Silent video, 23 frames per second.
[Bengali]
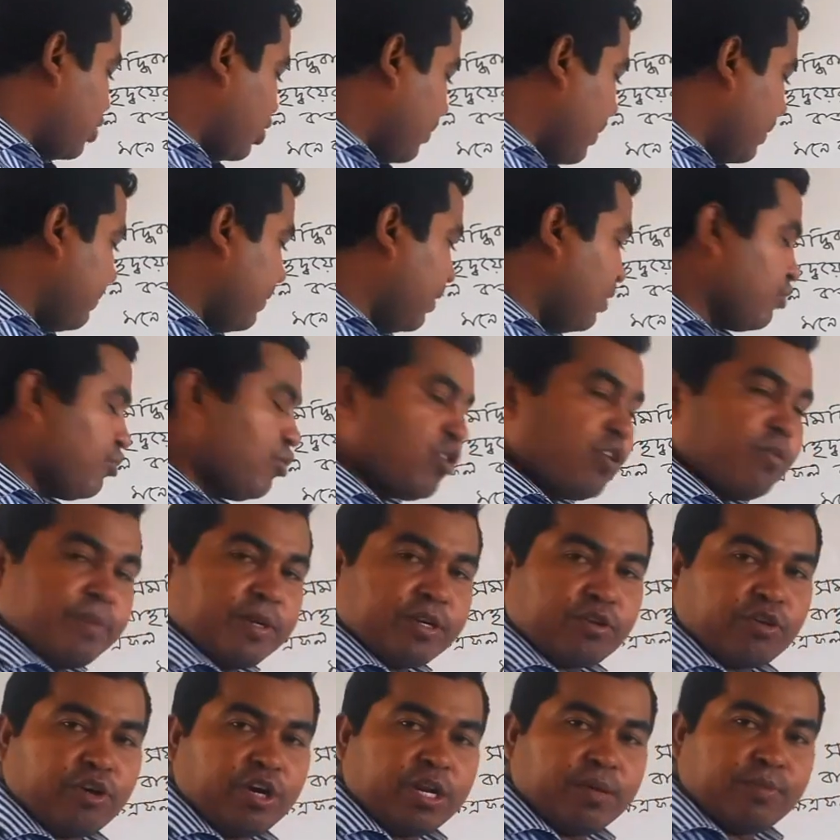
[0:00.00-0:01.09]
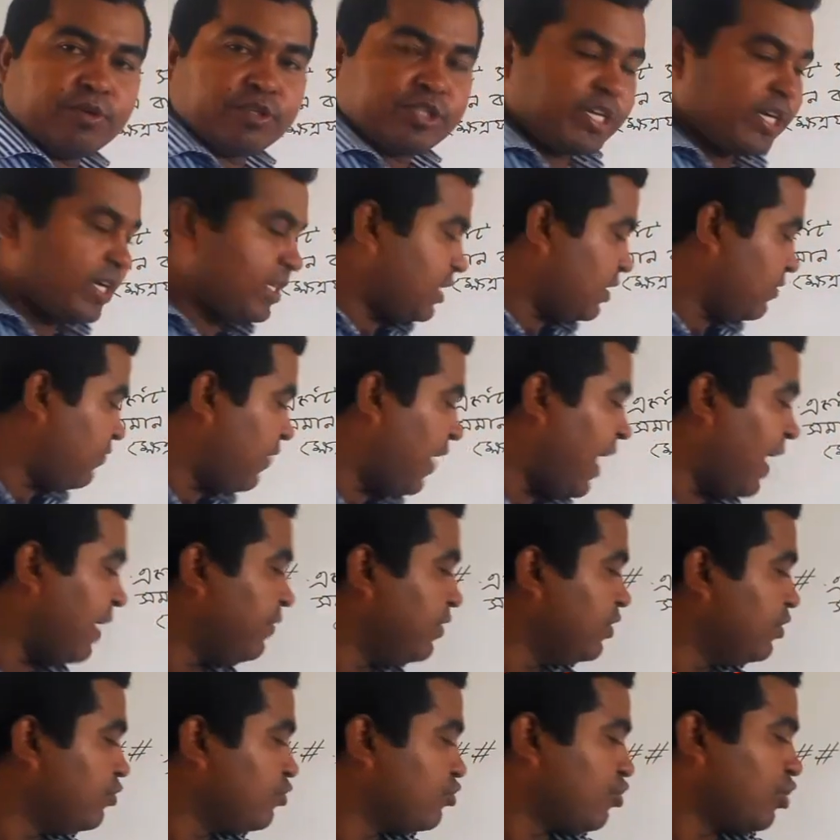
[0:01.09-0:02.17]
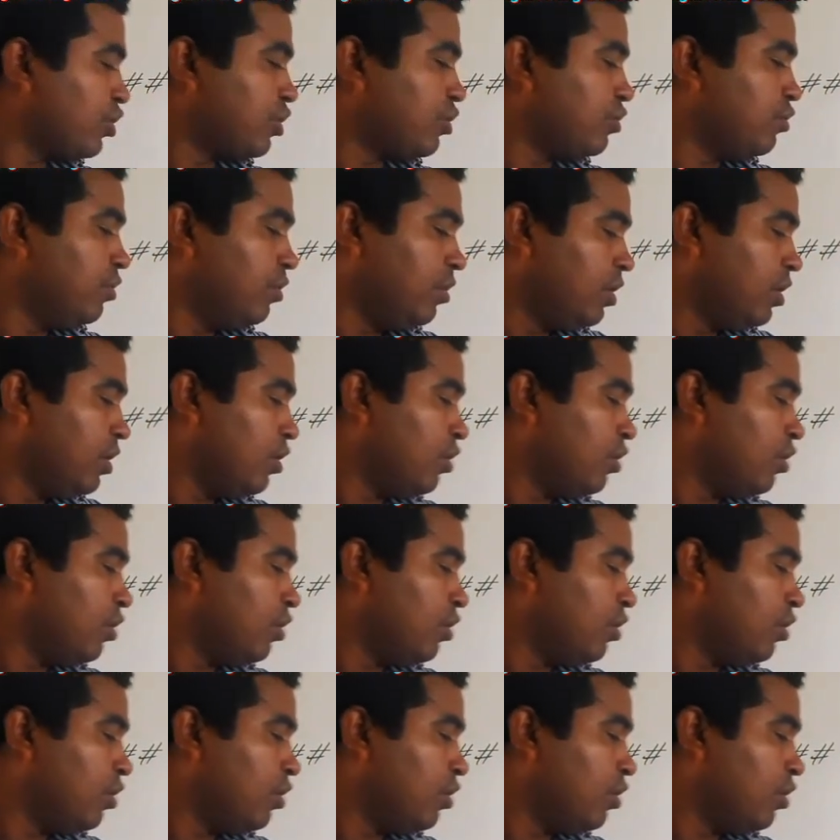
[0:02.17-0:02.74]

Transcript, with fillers: সমান বাহুর দৈর্ঘ্য বের করে নেব সেক্ষেত্রে ফাইভ ইন্টু সতেরো